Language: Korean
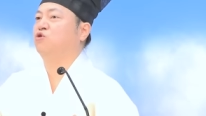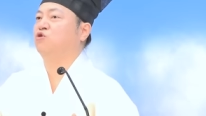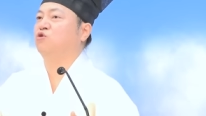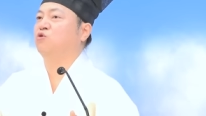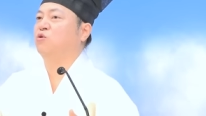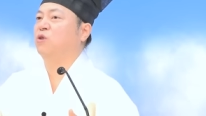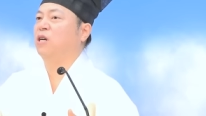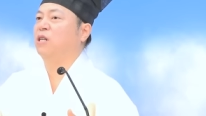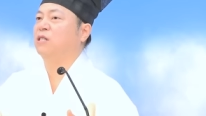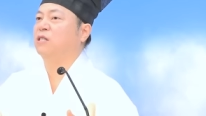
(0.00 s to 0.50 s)

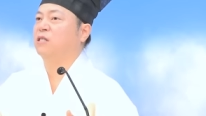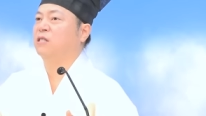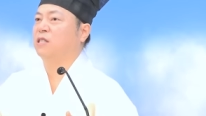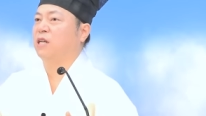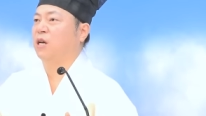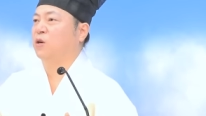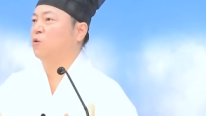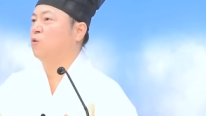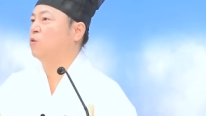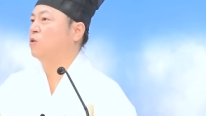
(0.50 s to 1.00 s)
중요한
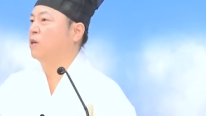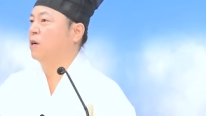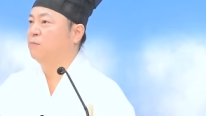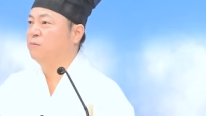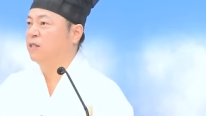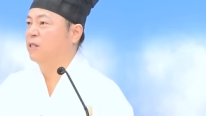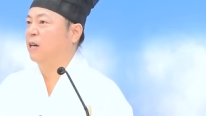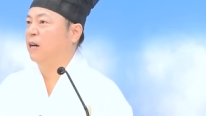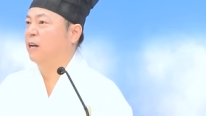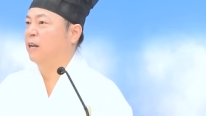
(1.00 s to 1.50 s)
작용을
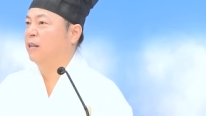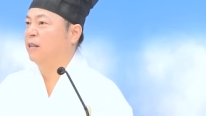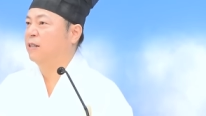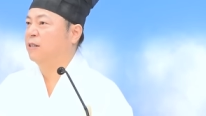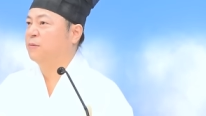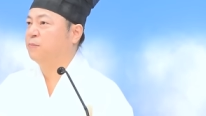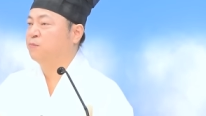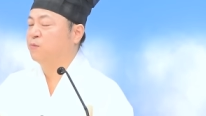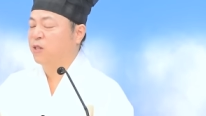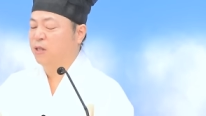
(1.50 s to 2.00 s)
합니다.
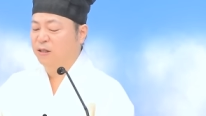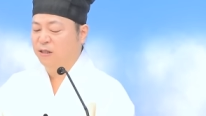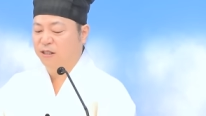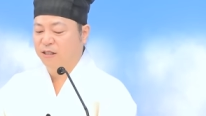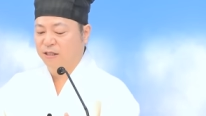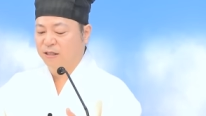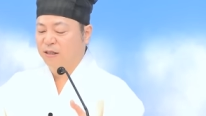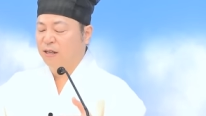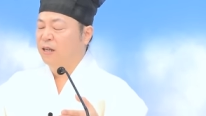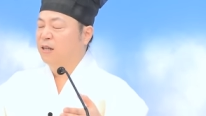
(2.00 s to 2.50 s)

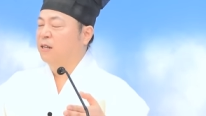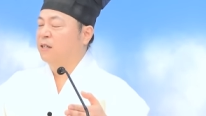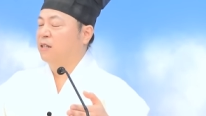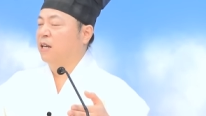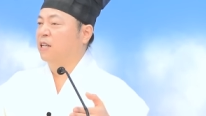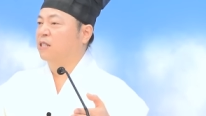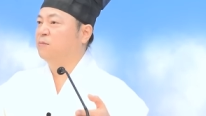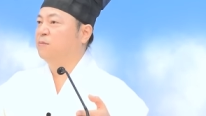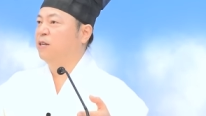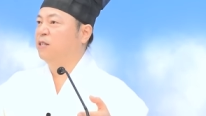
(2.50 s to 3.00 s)
즉
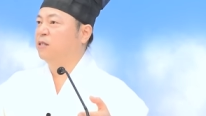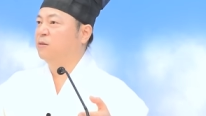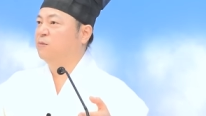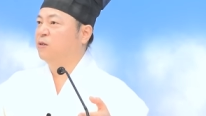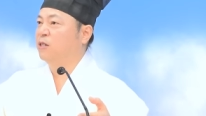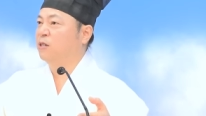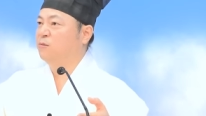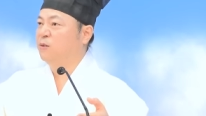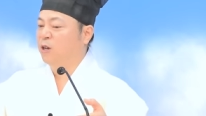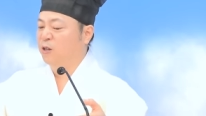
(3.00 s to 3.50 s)
다시
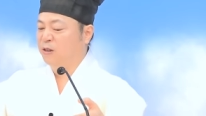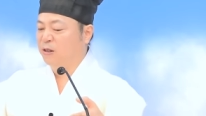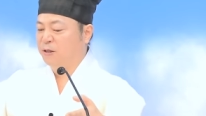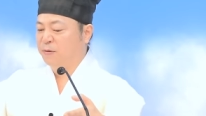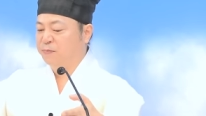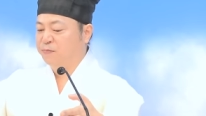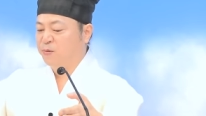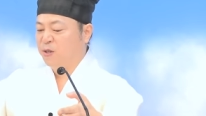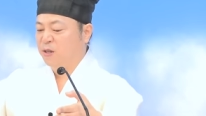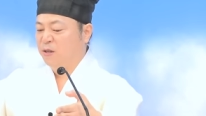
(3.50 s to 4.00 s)
말씀드리면